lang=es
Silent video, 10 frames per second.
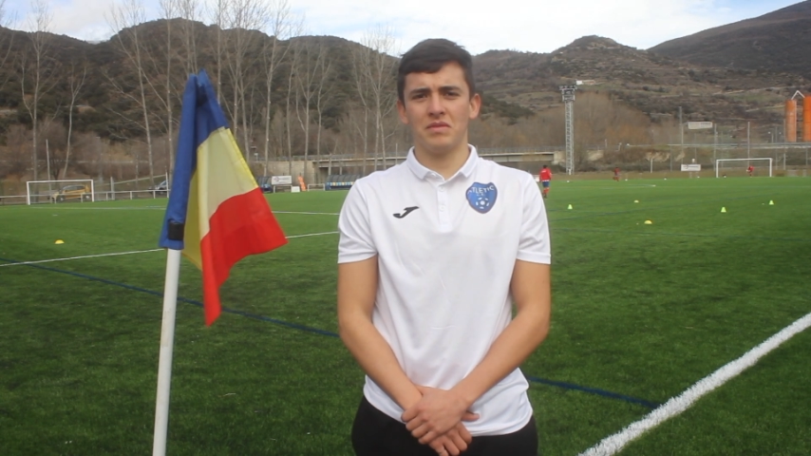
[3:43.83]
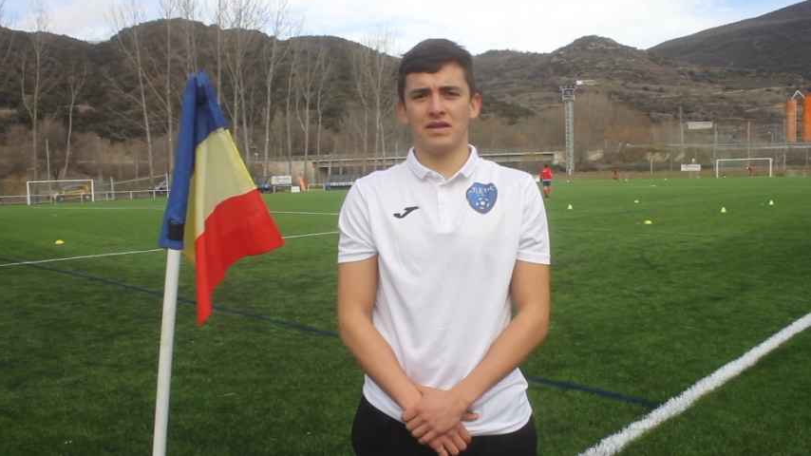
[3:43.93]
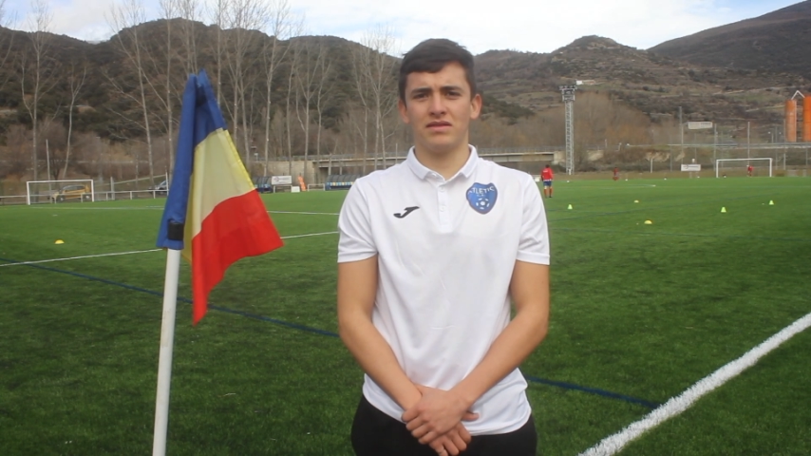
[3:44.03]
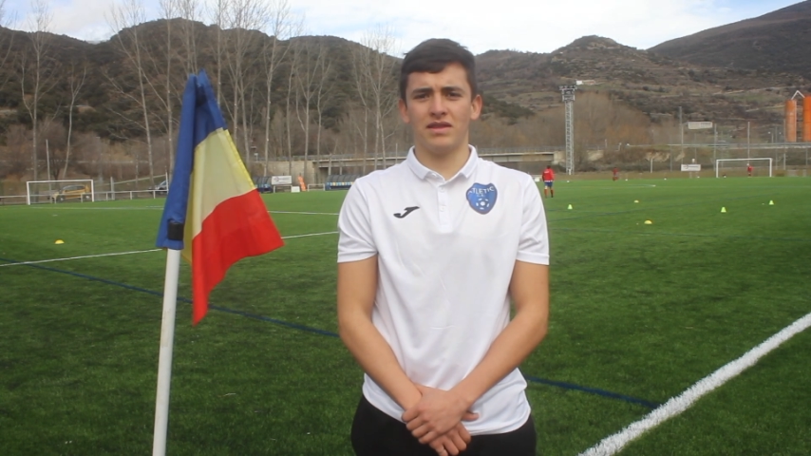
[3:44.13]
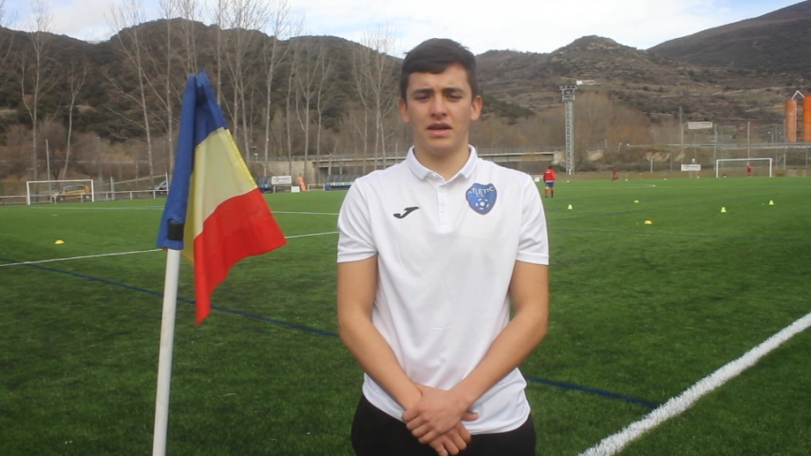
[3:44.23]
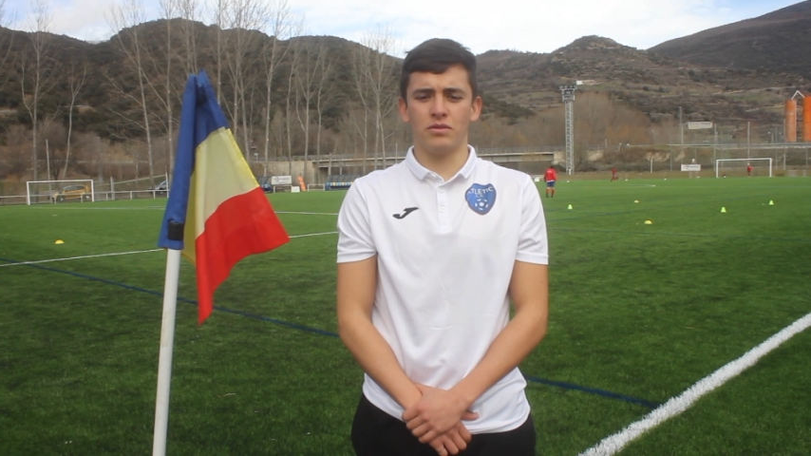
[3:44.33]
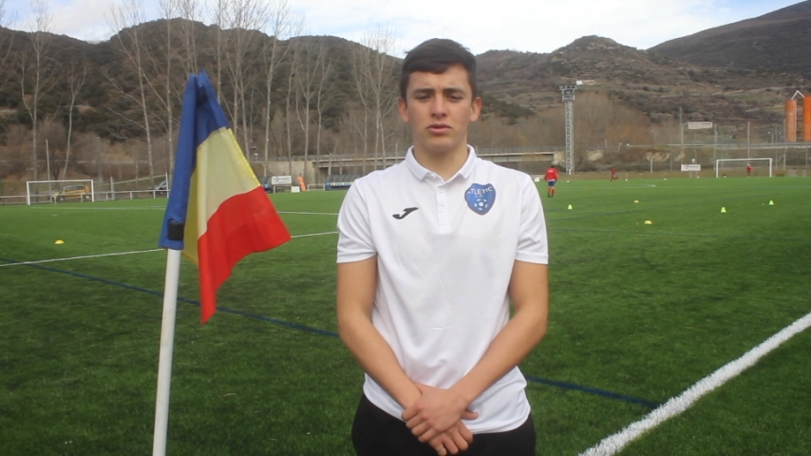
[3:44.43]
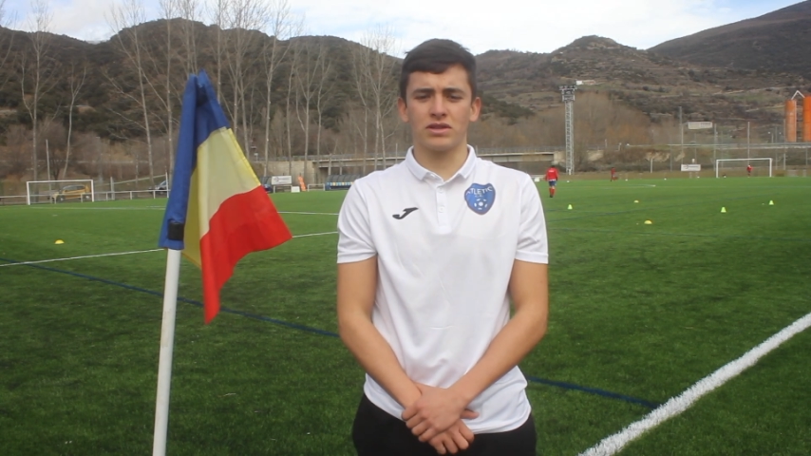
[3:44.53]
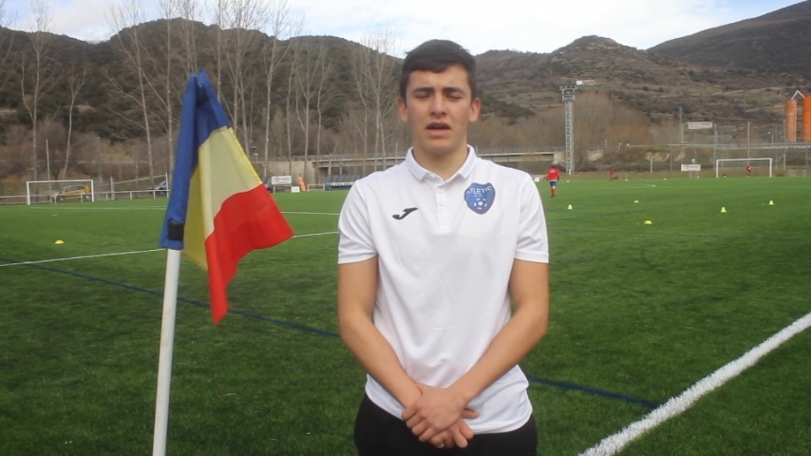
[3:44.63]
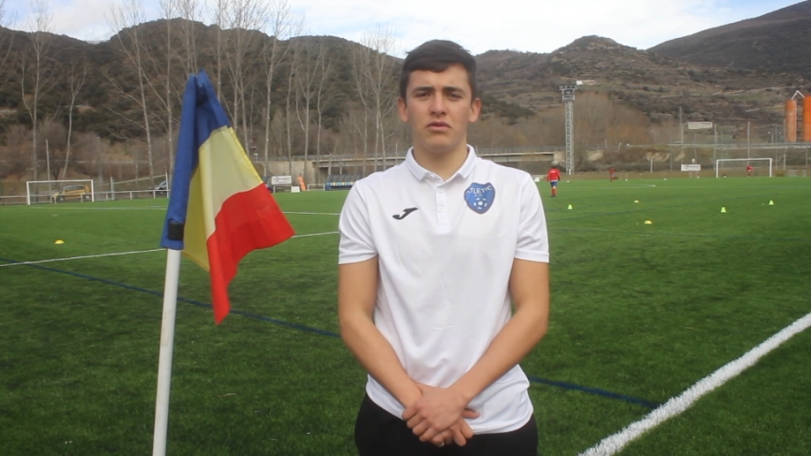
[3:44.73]
este,
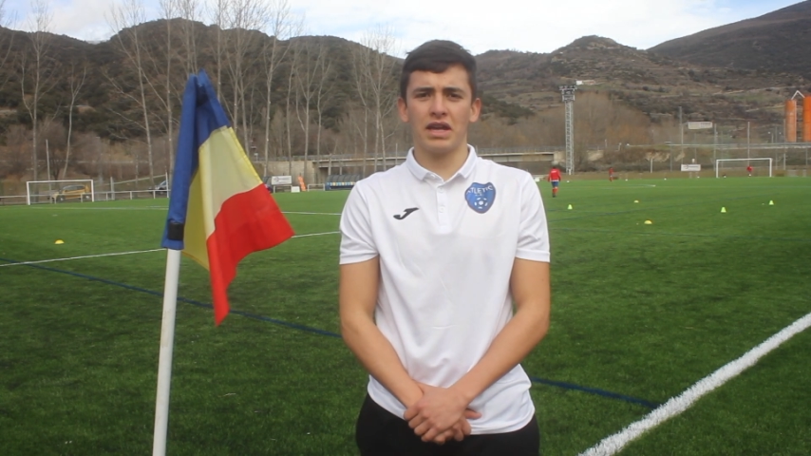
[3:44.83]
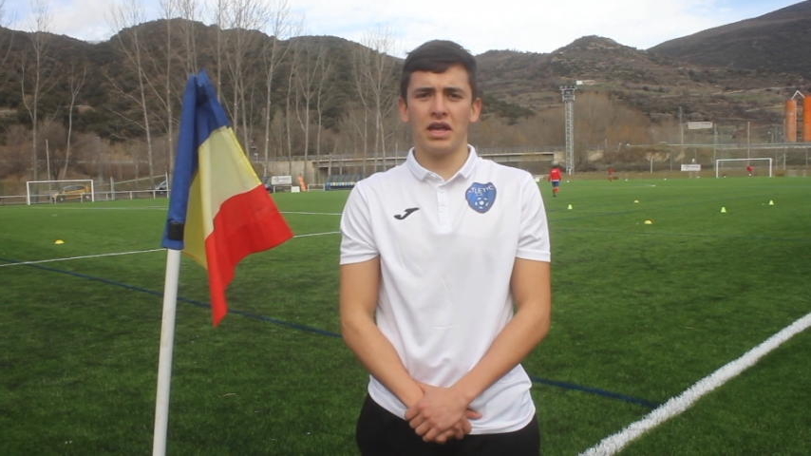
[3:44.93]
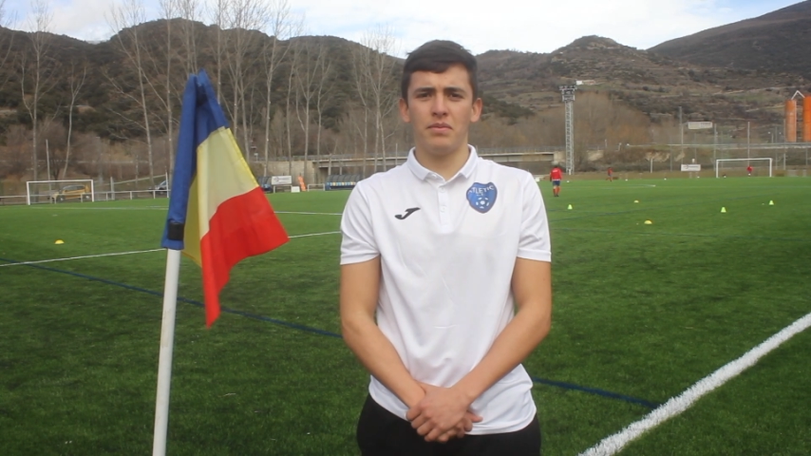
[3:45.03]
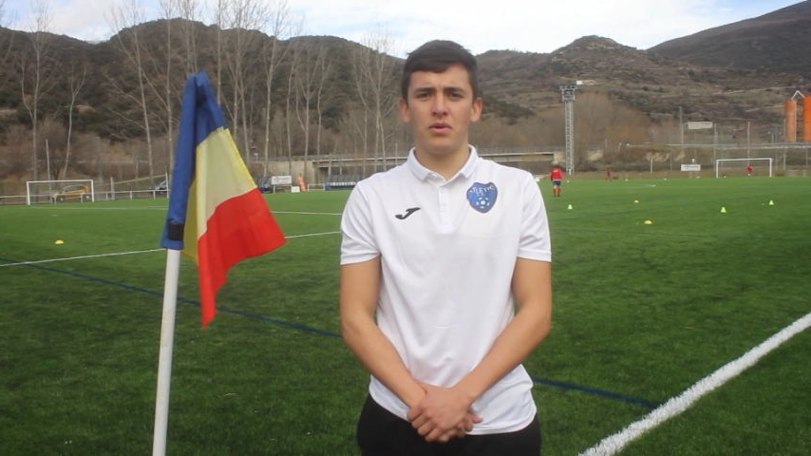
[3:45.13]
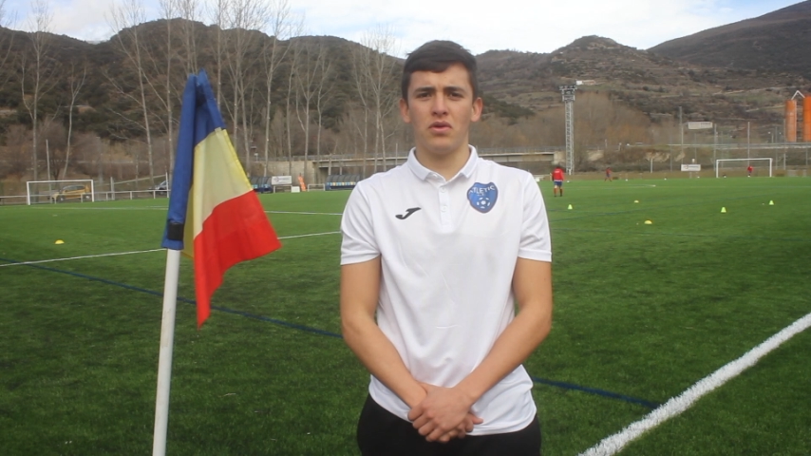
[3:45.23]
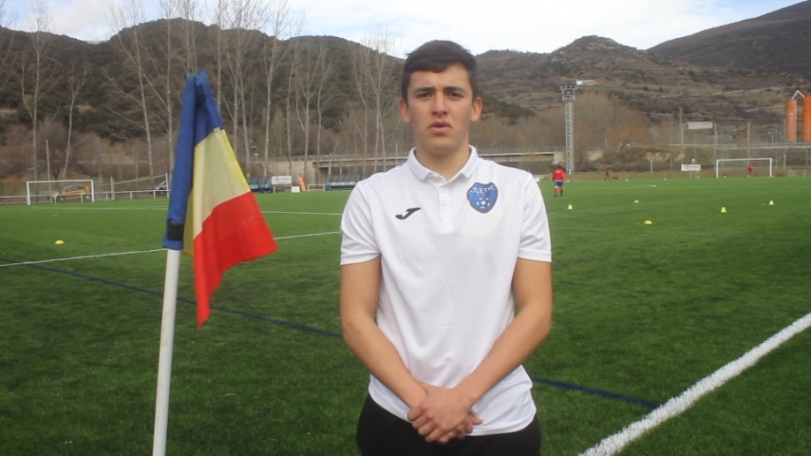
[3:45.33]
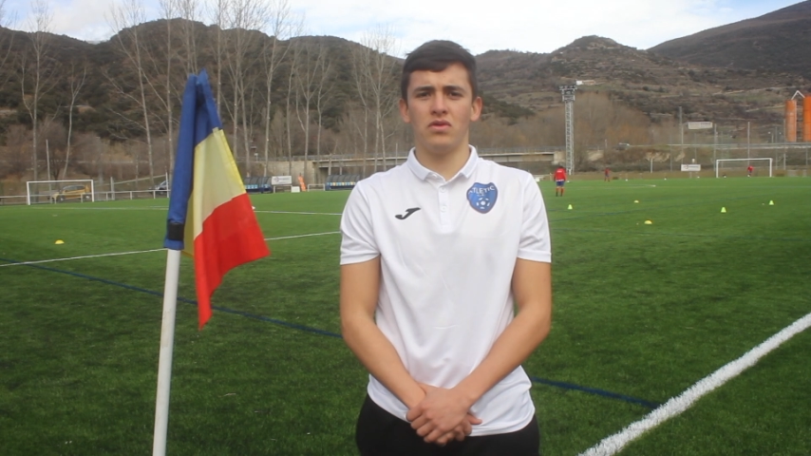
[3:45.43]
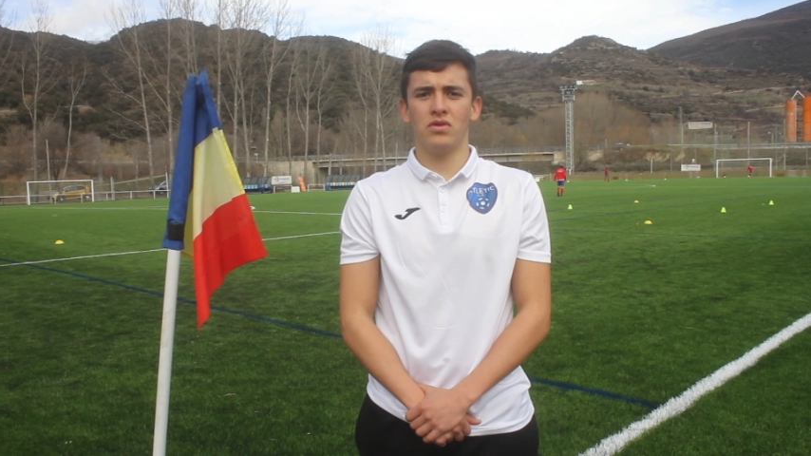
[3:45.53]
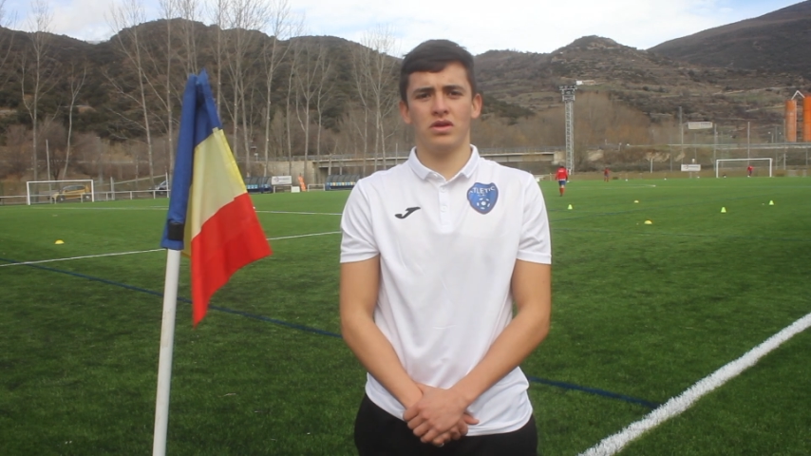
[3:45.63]
buscar un equipo